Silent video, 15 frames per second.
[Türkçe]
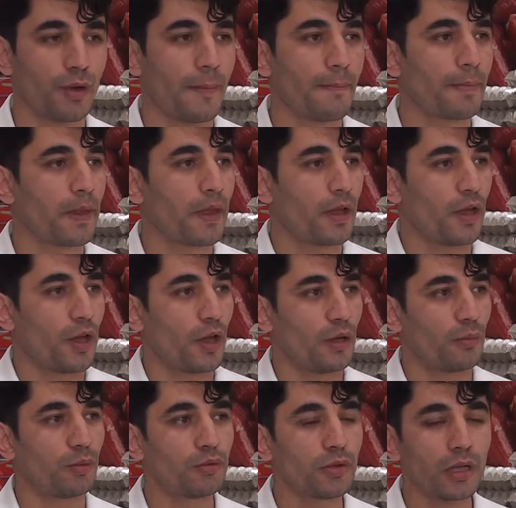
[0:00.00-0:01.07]
Hı hı.
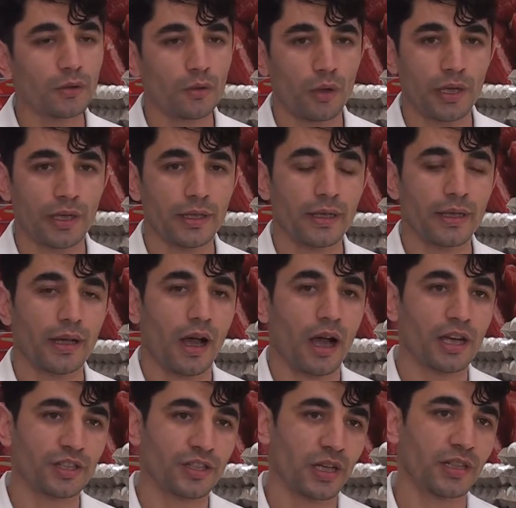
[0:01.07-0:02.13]
E, bundan dolayı
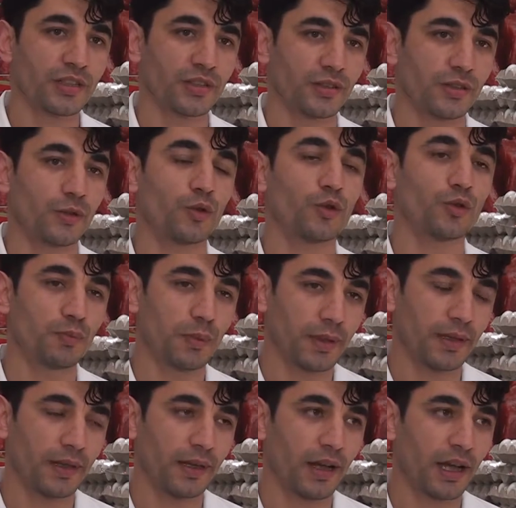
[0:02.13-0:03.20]
haşhaş,
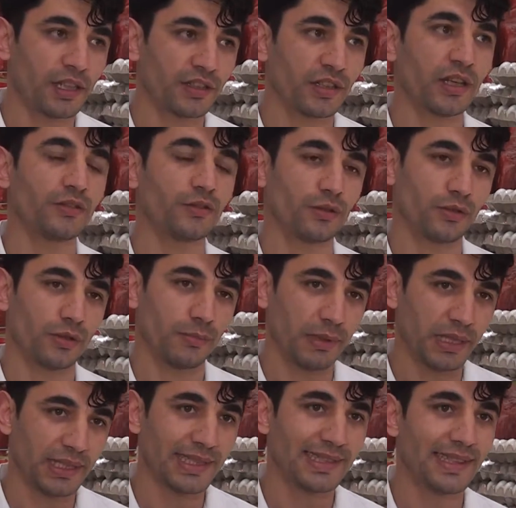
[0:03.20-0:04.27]
küspe, haşhaş
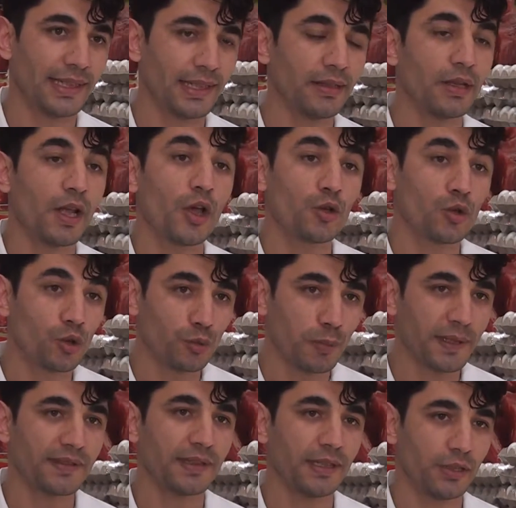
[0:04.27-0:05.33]
bitkisinin
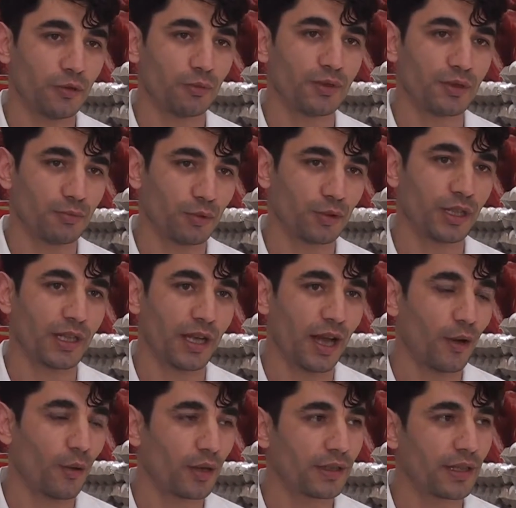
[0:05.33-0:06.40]
küspesini yiyor bizim buradaki hı.
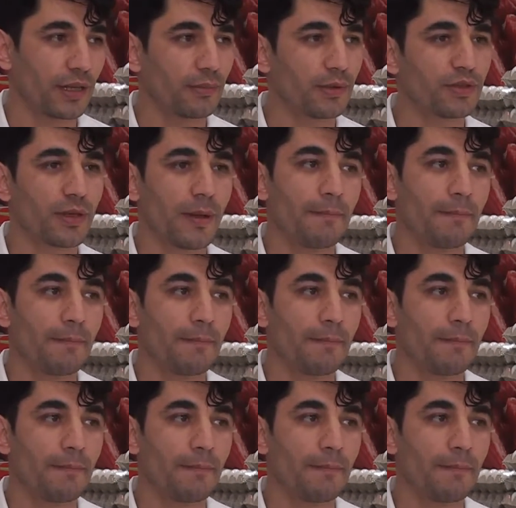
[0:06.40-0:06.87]
hayvanlarımız.